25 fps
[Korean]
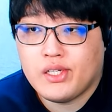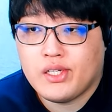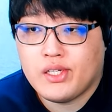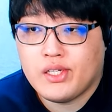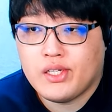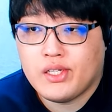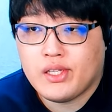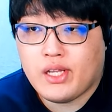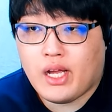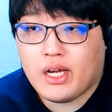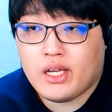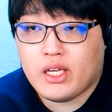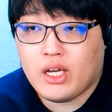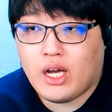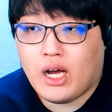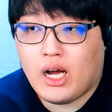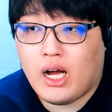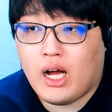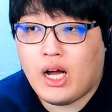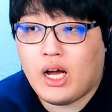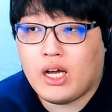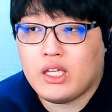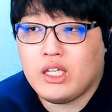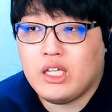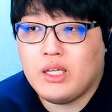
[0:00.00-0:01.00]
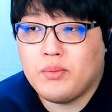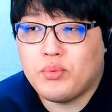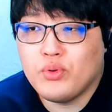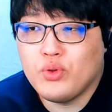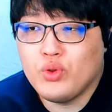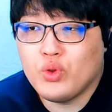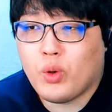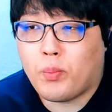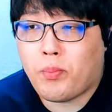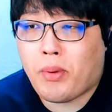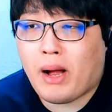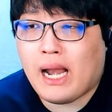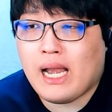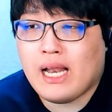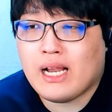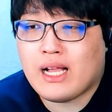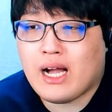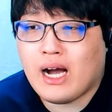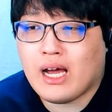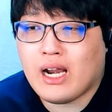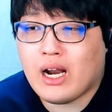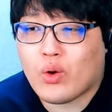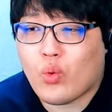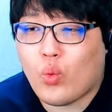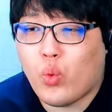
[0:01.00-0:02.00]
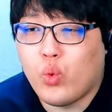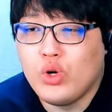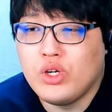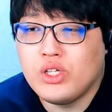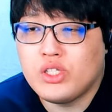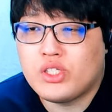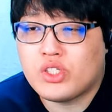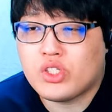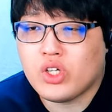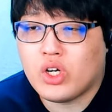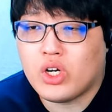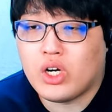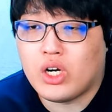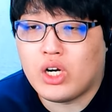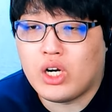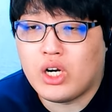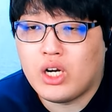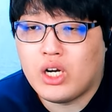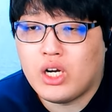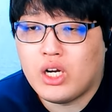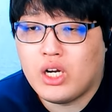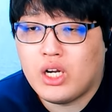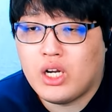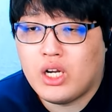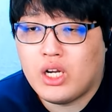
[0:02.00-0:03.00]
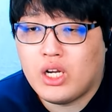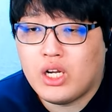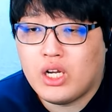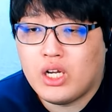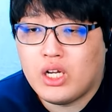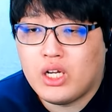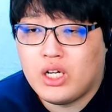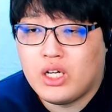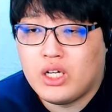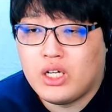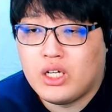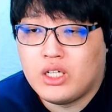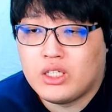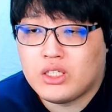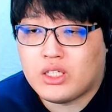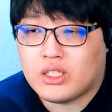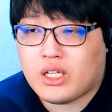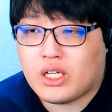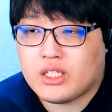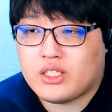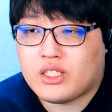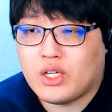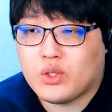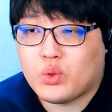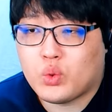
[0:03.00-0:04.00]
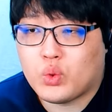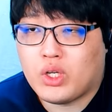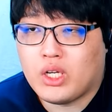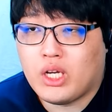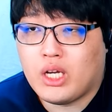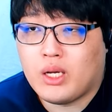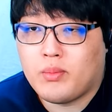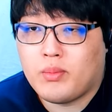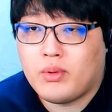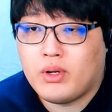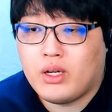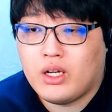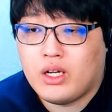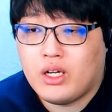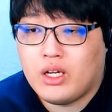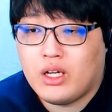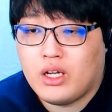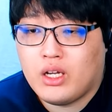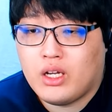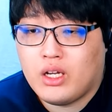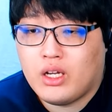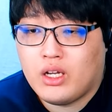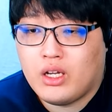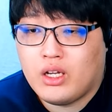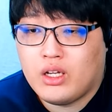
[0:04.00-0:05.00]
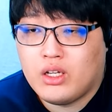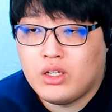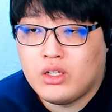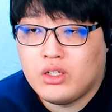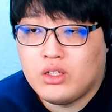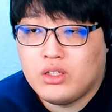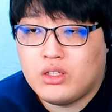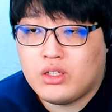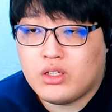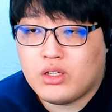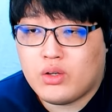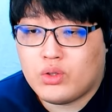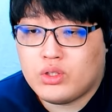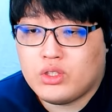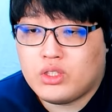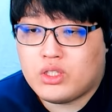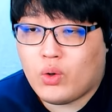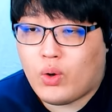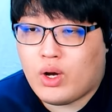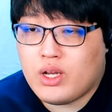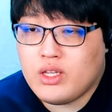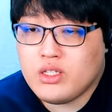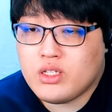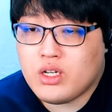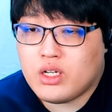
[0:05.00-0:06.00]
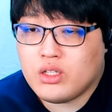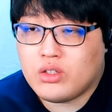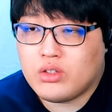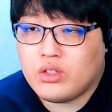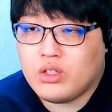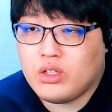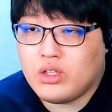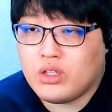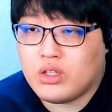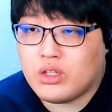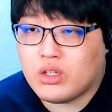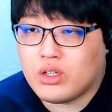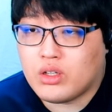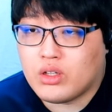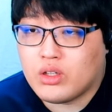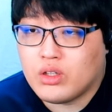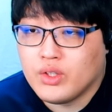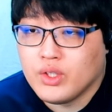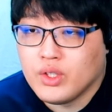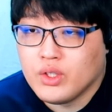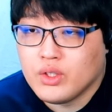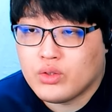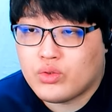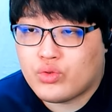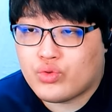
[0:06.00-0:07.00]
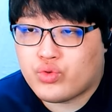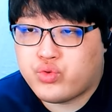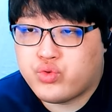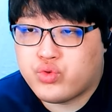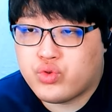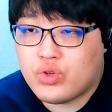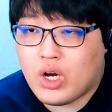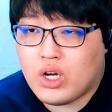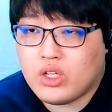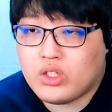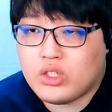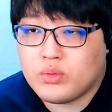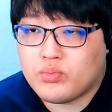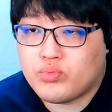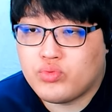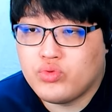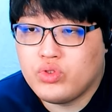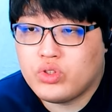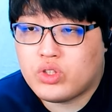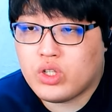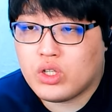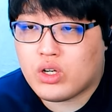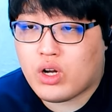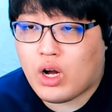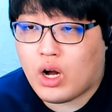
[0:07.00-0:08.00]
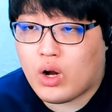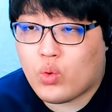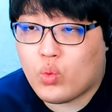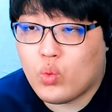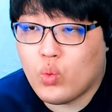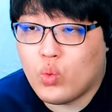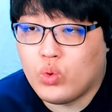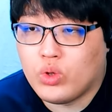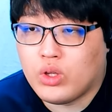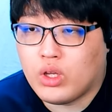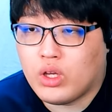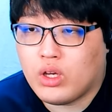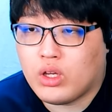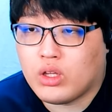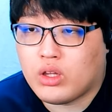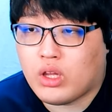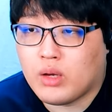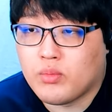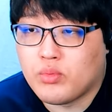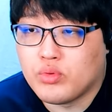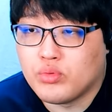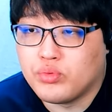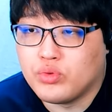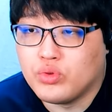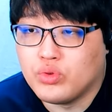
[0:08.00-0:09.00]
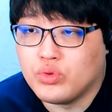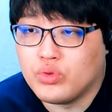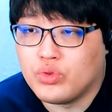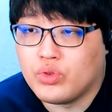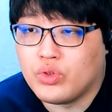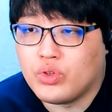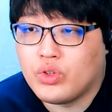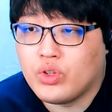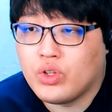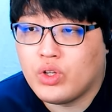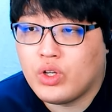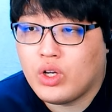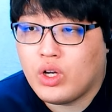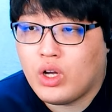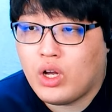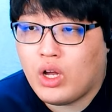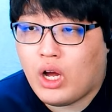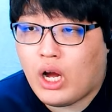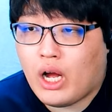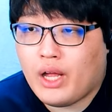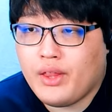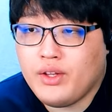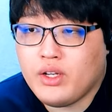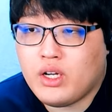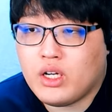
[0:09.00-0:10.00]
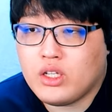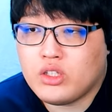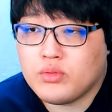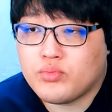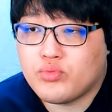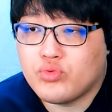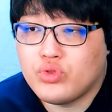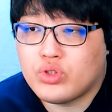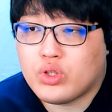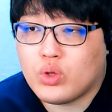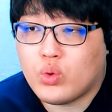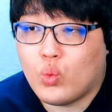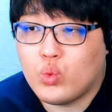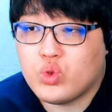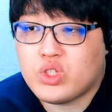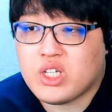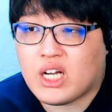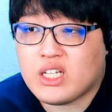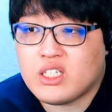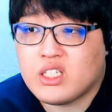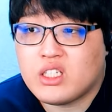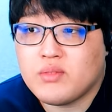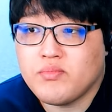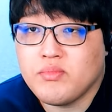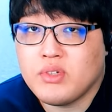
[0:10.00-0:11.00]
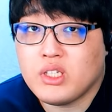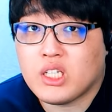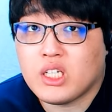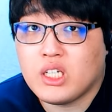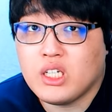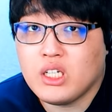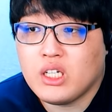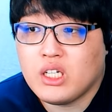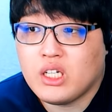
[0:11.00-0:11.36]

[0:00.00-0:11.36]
딱히 아 이분도 발가락 굴절 자 다시 재조립 이제 이제 환자들이 두 가지 문제를 갖고 오네 대부분 한 가지 문제로 오지 않습니다